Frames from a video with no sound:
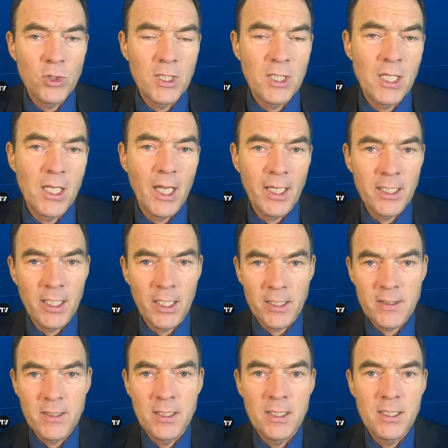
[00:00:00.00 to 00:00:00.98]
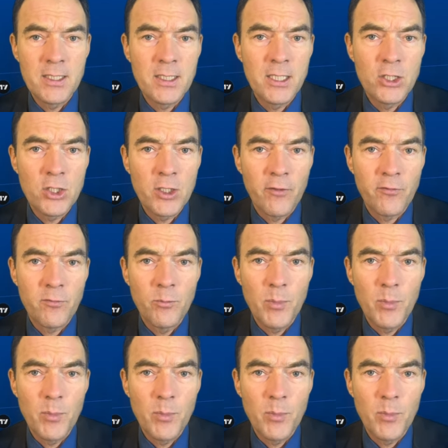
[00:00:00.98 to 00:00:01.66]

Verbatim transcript: die kleinen Aktiengesellschaften